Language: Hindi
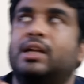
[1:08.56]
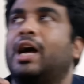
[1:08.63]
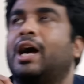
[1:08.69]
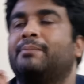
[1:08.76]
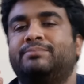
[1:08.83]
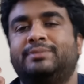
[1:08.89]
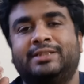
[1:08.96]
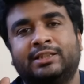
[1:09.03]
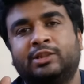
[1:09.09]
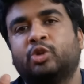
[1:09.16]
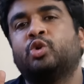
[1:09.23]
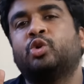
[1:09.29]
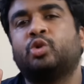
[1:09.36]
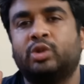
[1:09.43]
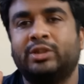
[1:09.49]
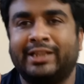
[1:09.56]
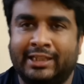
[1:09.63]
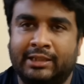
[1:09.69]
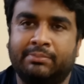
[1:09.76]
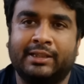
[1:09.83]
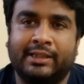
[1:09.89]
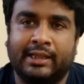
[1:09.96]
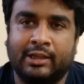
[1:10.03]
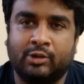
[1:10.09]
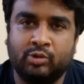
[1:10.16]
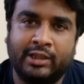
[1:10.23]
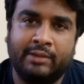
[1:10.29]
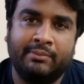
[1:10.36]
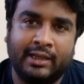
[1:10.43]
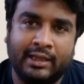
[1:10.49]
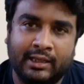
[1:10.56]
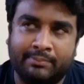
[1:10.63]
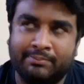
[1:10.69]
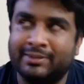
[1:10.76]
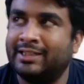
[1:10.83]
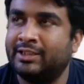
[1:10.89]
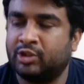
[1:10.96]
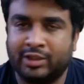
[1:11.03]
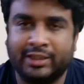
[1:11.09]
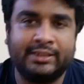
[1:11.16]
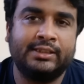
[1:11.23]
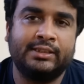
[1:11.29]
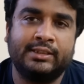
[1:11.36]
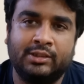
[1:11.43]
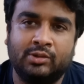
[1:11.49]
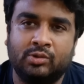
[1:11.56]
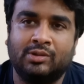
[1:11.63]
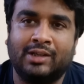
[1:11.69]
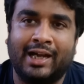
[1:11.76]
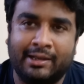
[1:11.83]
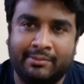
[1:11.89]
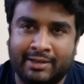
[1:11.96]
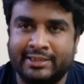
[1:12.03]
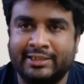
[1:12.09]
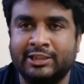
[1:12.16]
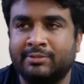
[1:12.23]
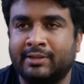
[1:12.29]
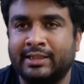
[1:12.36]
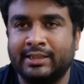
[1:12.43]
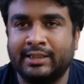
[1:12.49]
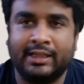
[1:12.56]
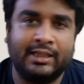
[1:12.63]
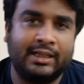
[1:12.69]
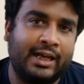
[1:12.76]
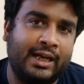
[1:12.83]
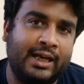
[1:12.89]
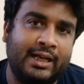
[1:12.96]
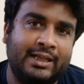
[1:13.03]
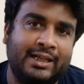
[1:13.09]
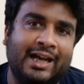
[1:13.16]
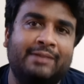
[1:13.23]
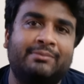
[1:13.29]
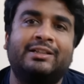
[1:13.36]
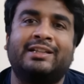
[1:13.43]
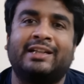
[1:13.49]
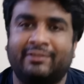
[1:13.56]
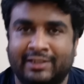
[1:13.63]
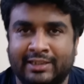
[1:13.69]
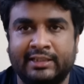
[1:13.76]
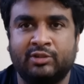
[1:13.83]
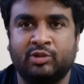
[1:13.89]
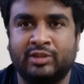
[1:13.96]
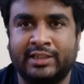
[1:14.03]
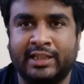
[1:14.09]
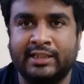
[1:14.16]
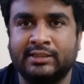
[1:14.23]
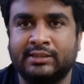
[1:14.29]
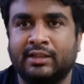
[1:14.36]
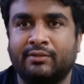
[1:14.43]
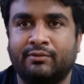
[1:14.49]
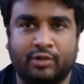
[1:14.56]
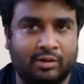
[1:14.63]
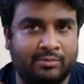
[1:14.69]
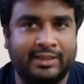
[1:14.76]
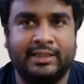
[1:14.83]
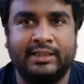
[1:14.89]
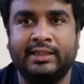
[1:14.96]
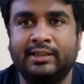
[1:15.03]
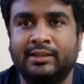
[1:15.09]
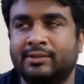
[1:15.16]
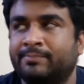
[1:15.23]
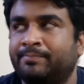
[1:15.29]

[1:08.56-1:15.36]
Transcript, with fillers: आप जिन लोगों को नहीं पता उन्हें मैं अपना इंट्रोडक्शन दे दूँ आई एम आशीष भाटिया एंड आई एम ए ट्रैवल एंथुजियास्ट from Delhi.